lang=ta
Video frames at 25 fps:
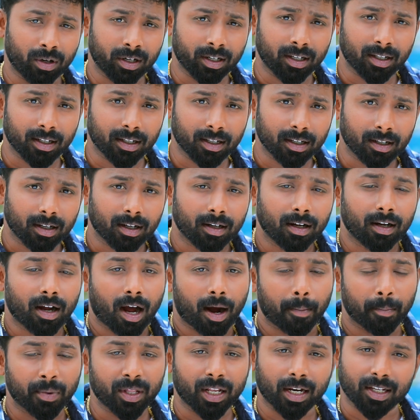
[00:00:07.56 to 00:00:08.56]
ஒன்னு
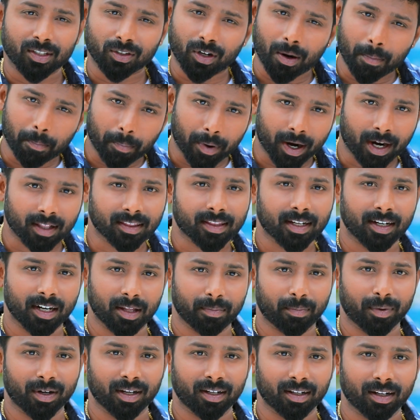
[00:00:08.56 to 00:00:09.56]
ஐம்பது லட்சம் பணத்தை
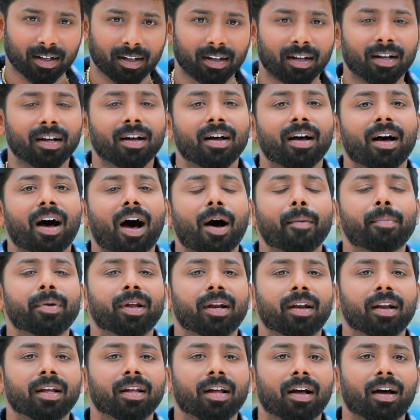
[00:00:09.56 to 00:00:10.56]
ரெடி பண்ணுங்க
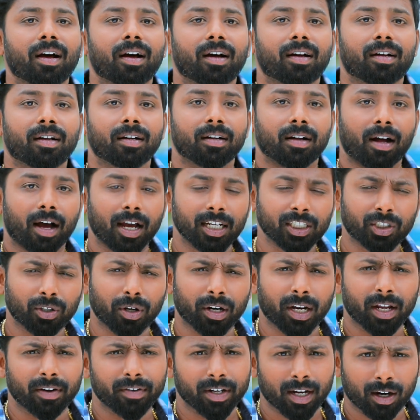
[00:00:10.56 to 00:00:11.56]
அப்படி இல்லையா
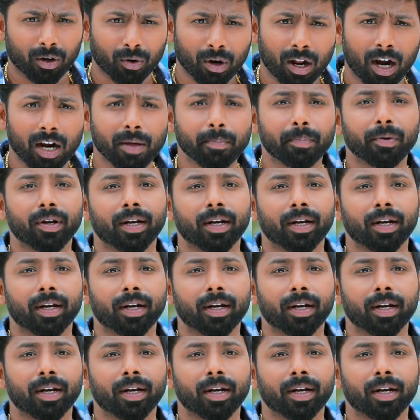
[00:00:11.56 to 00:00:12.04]
ஐஸ்வர்யாவே என் கூட